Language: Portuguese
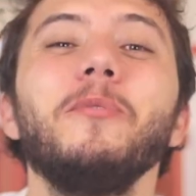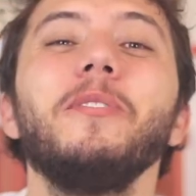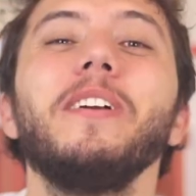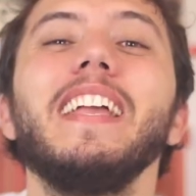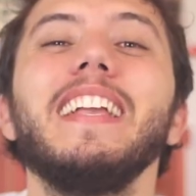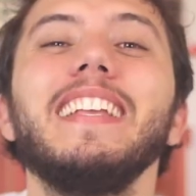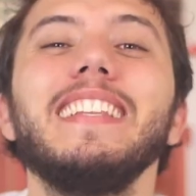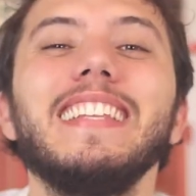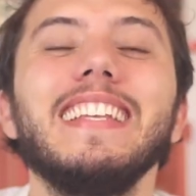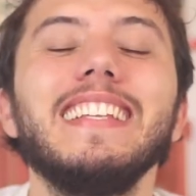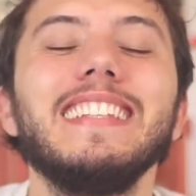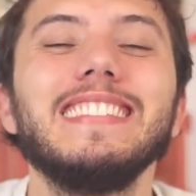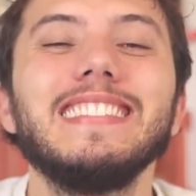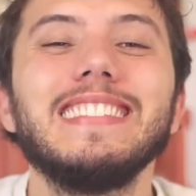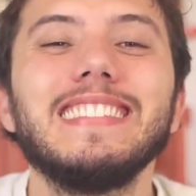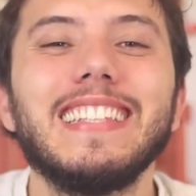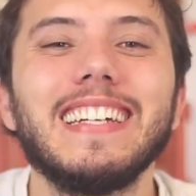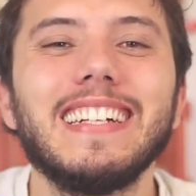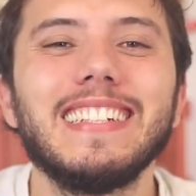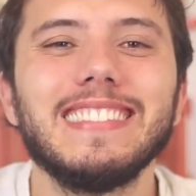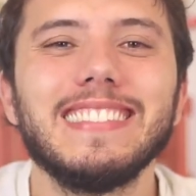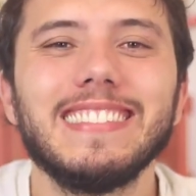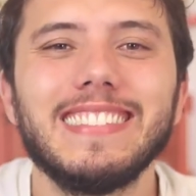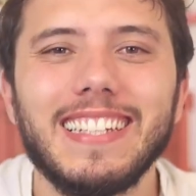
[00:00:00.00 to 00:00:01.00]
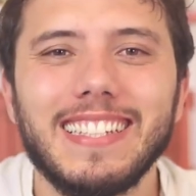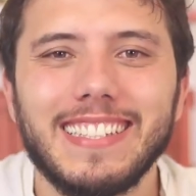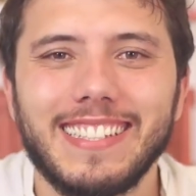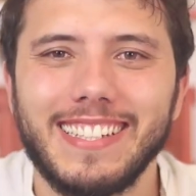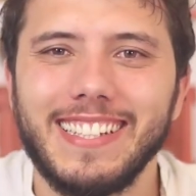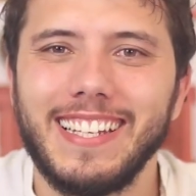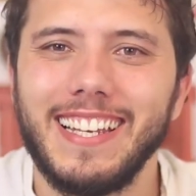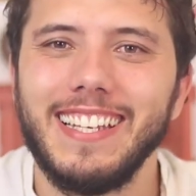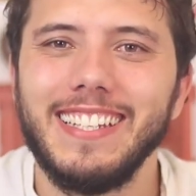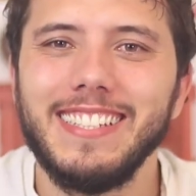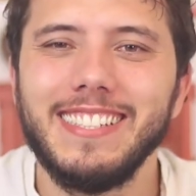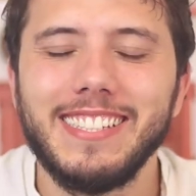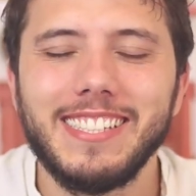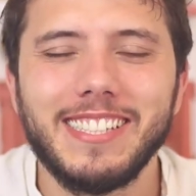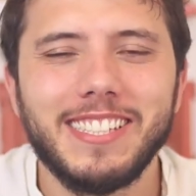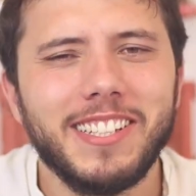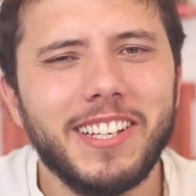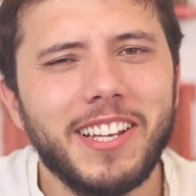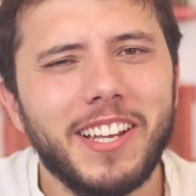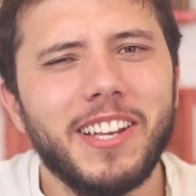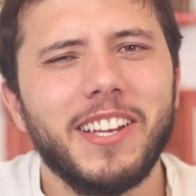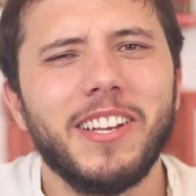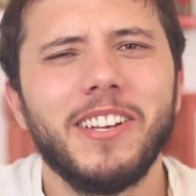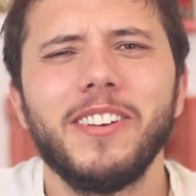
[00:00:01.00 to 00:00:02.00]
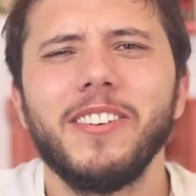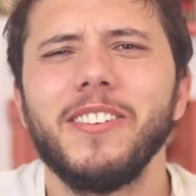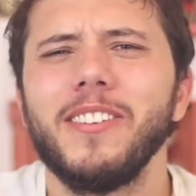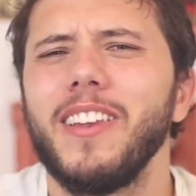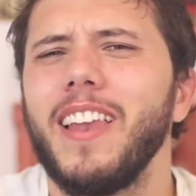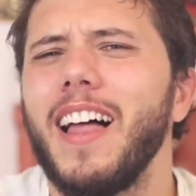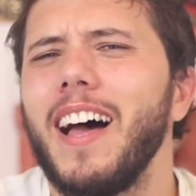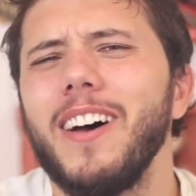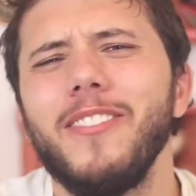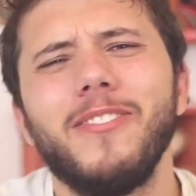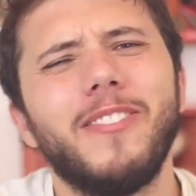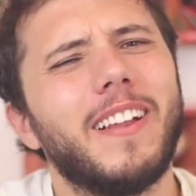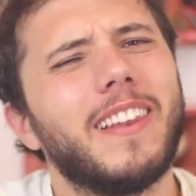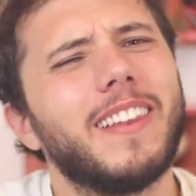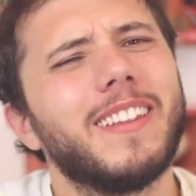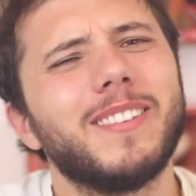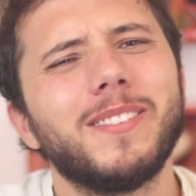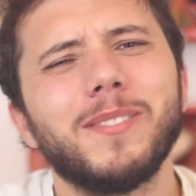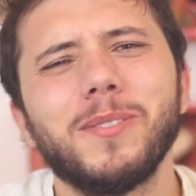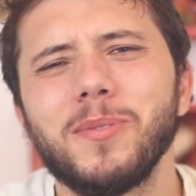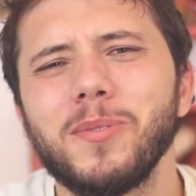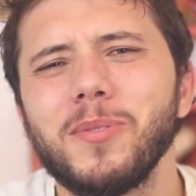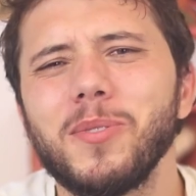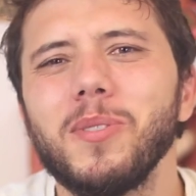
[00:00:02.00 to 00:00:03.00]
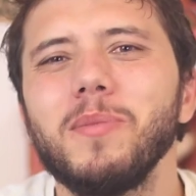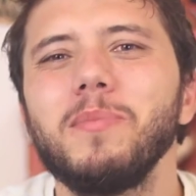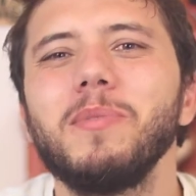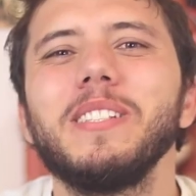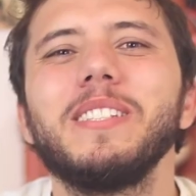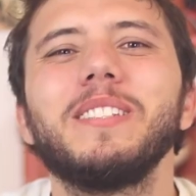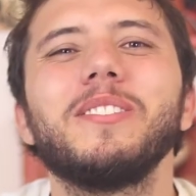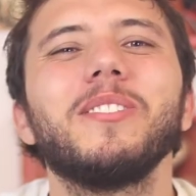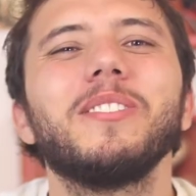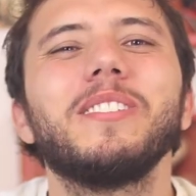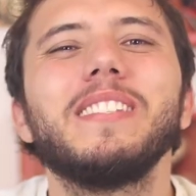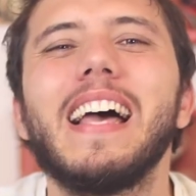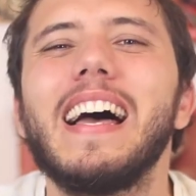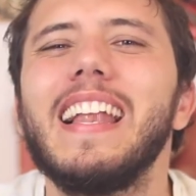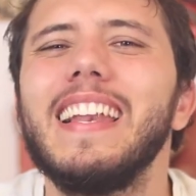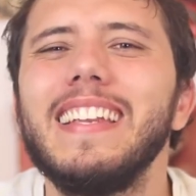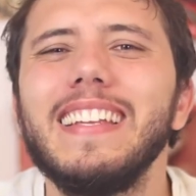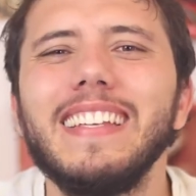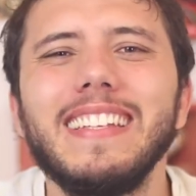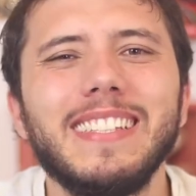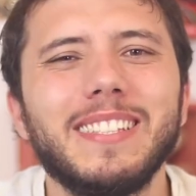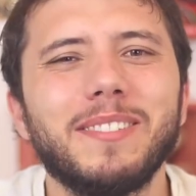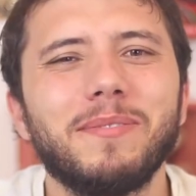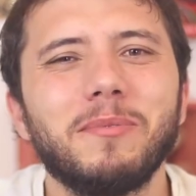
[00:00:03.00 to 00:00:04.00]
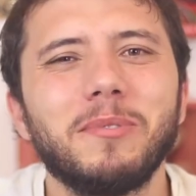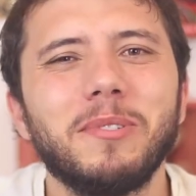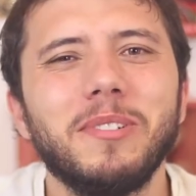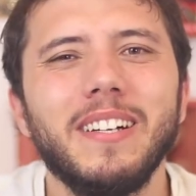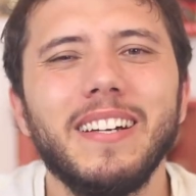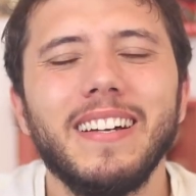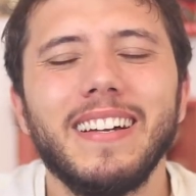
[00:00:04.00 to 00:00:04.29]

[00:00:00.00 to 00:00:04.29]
Por que, que tem tanta gente lá falando sobre socialismo?